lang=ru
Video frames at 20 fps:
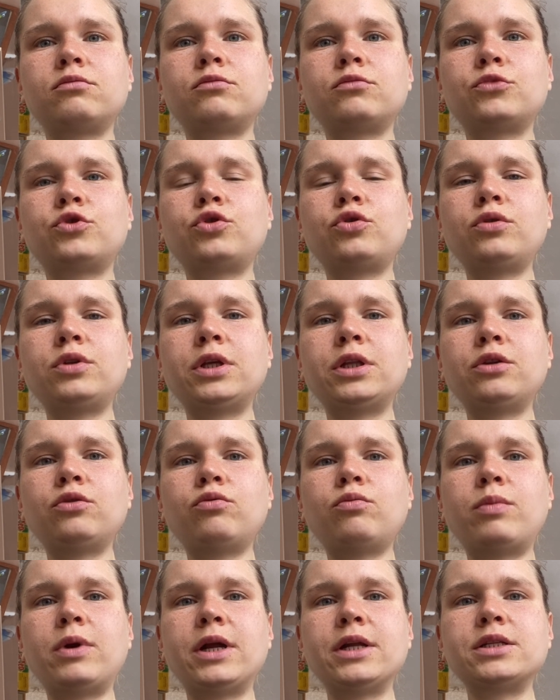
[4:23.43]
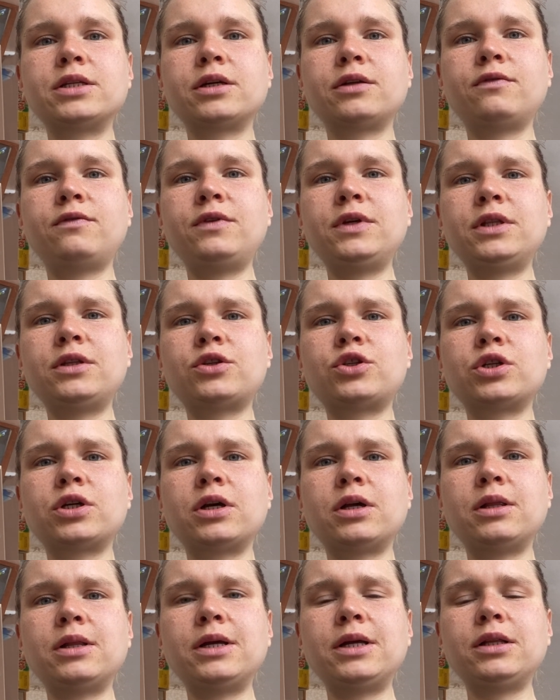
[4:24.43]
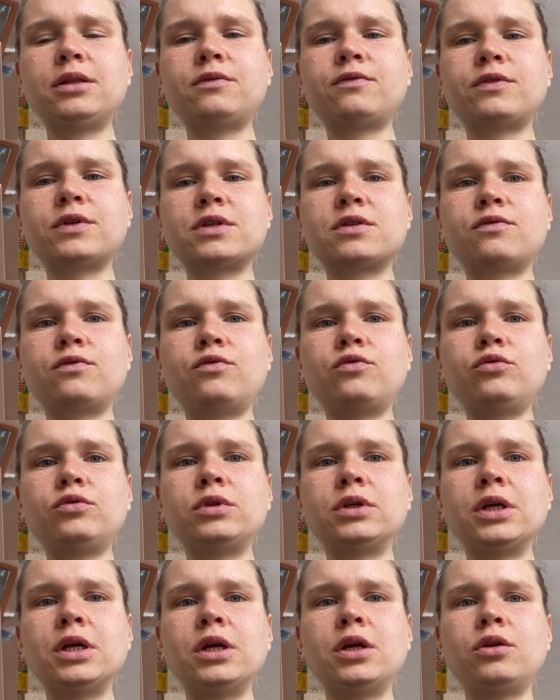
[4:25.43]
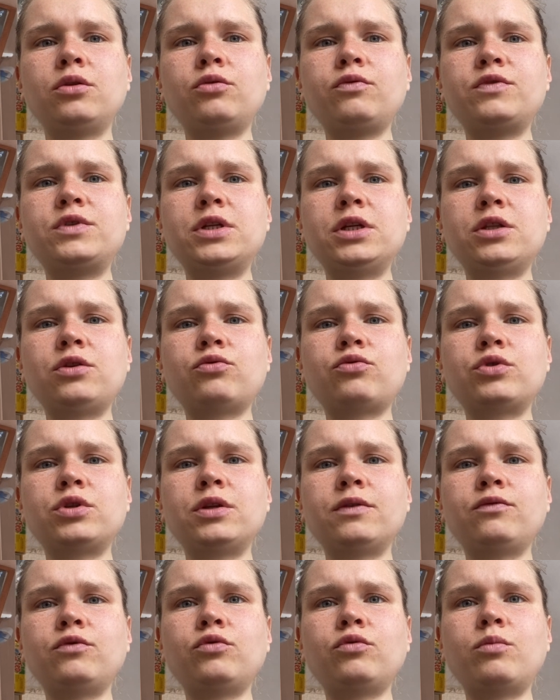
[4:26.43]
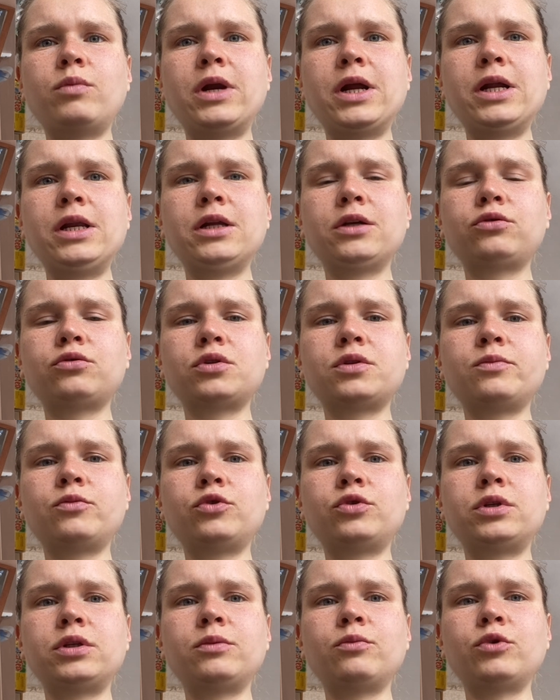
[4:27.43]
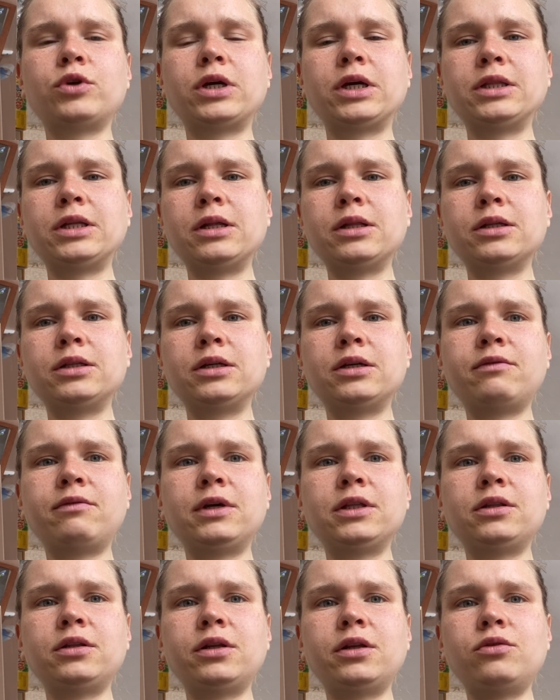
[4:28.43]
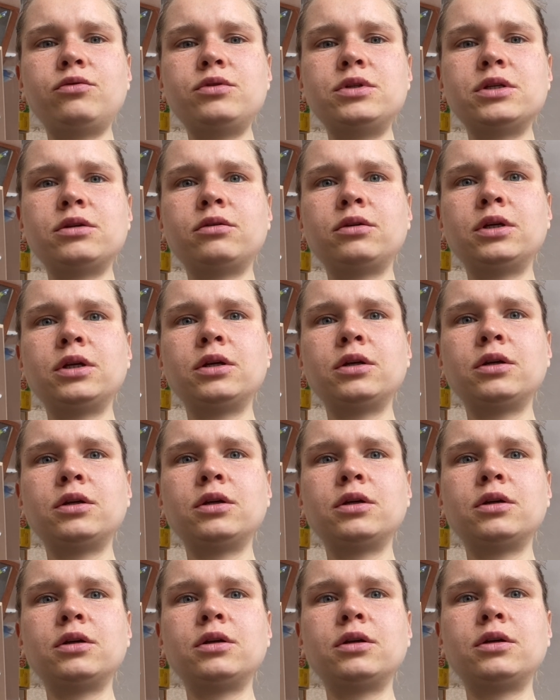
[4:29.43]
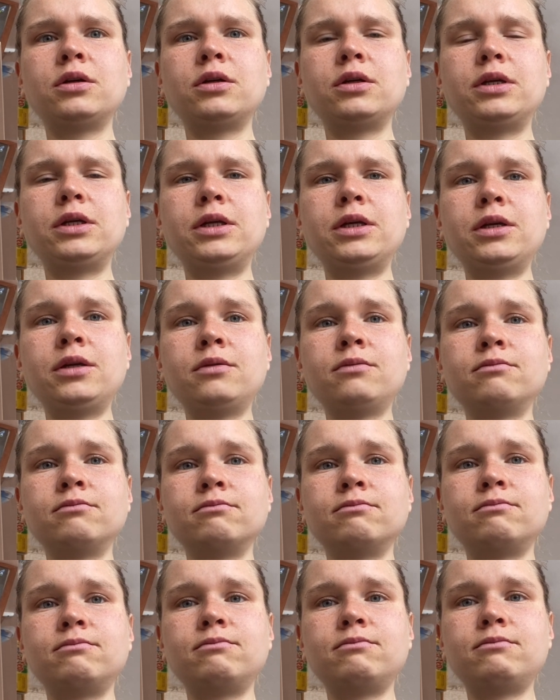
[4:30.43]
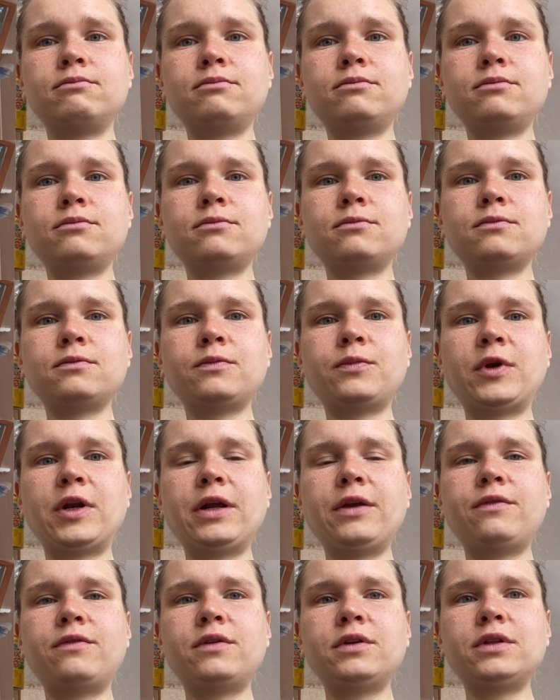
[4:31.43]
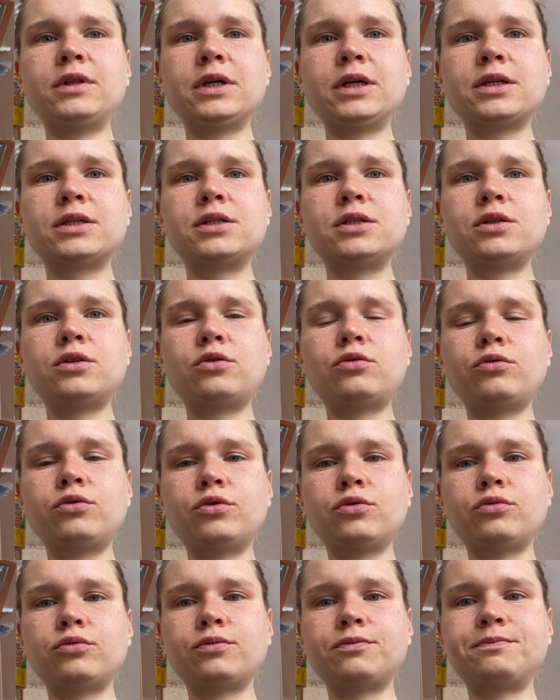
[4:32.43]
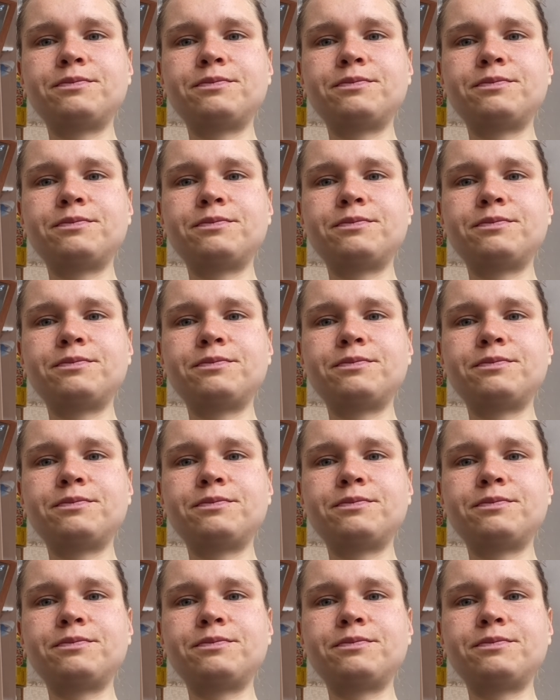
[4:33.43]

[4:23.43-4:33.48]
Что надо убрать? Конфеты, шоколад, фастфуд. Ну, все это уже давно убрали. Кто смотрит мой канал, адекватные люди. И профилактируют.